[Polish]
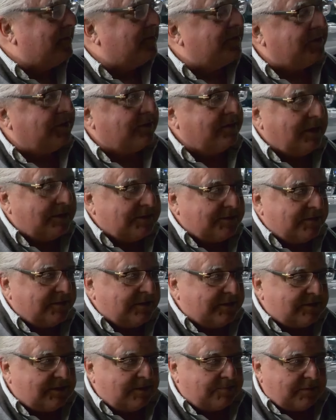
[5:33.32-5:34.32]
Ciągle
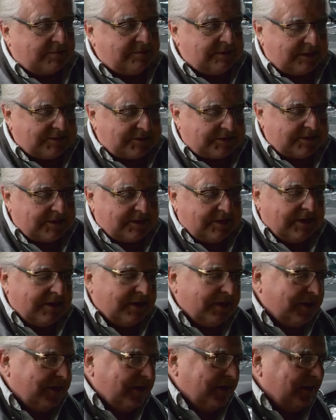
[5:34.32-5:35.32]
człowiek zapomina się,
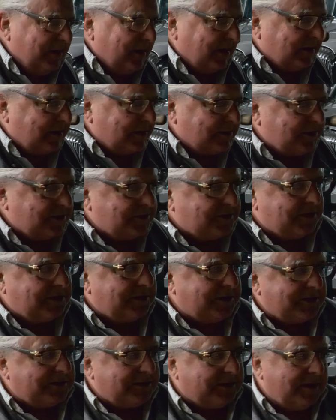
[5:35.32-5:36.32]
jakie życie
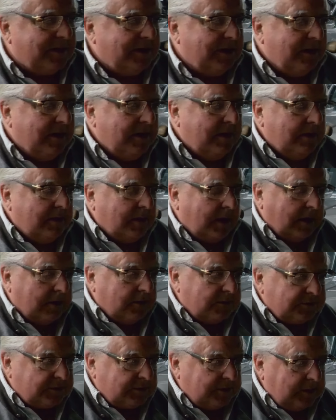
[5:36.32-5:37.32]
jest. Ale
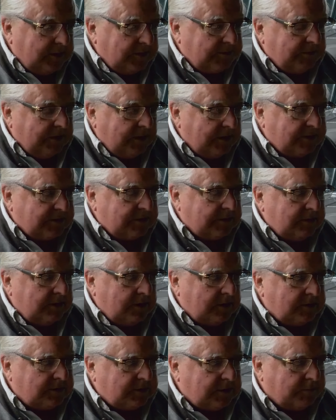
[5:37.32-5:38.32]
odsunęliśmy ileś,
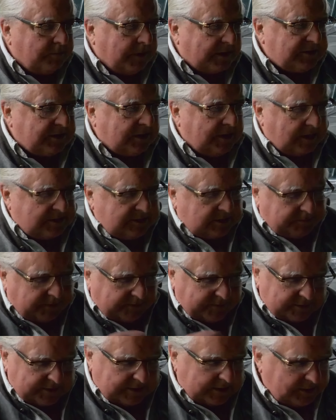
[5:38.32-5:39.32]
ileś tych paczek gazet
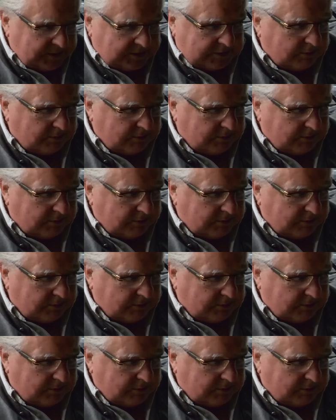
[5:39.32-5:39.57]
powiązanych z